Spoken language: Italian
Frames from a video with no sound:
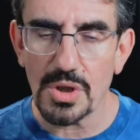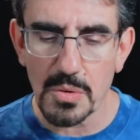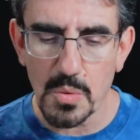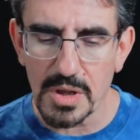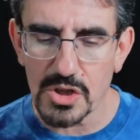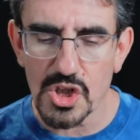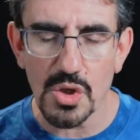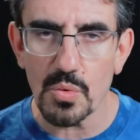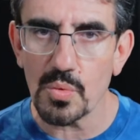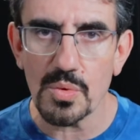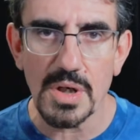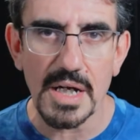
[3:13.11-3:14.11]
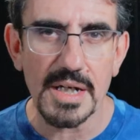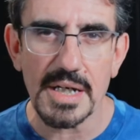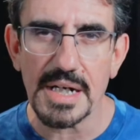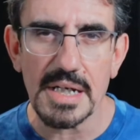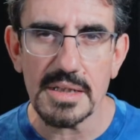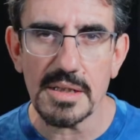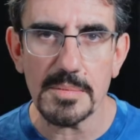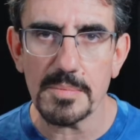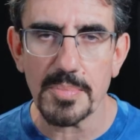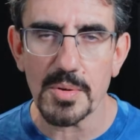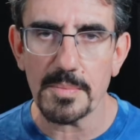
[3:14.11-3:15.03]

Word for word: Ora qua c'è un grande